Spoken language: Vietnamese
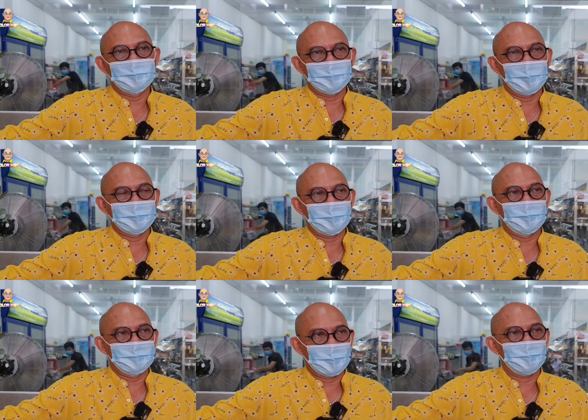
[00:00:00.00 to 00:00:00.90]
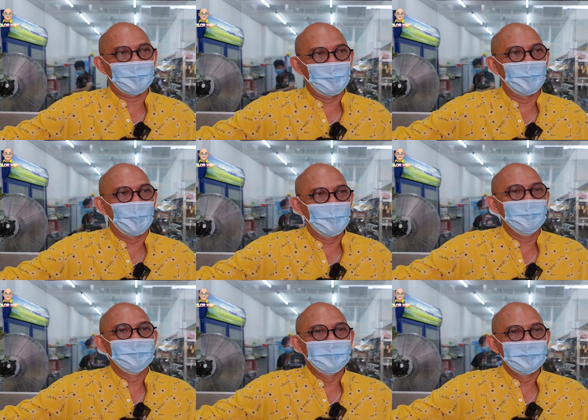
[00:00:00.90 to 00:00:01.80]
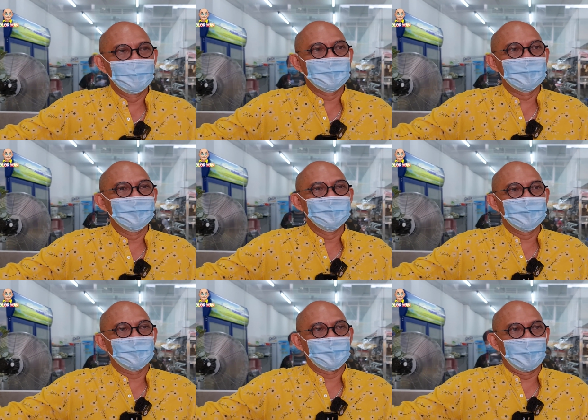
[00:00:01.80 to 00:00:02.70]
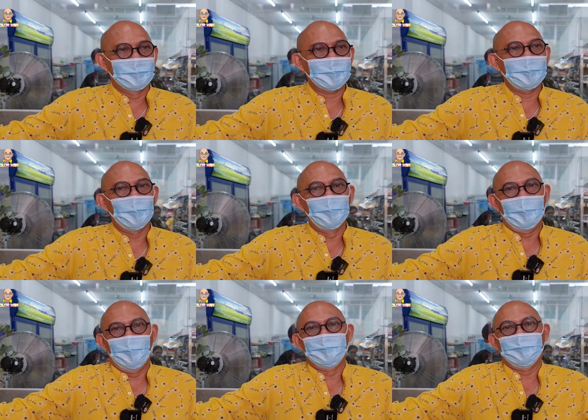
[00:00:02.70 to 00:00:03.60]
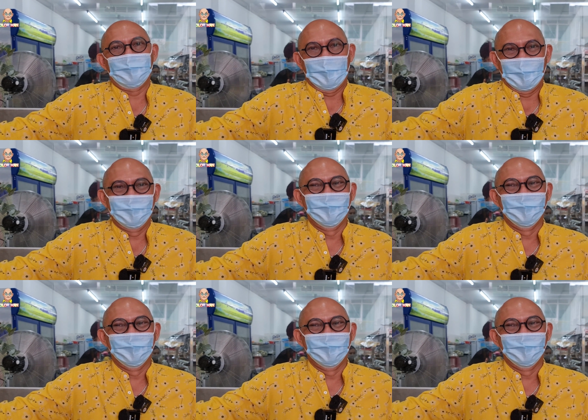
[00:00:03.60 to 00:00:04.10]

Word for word: sắp tới chắc mình sẽ có một cái đội ngũ shipper rất là hùng hậu trong nhà.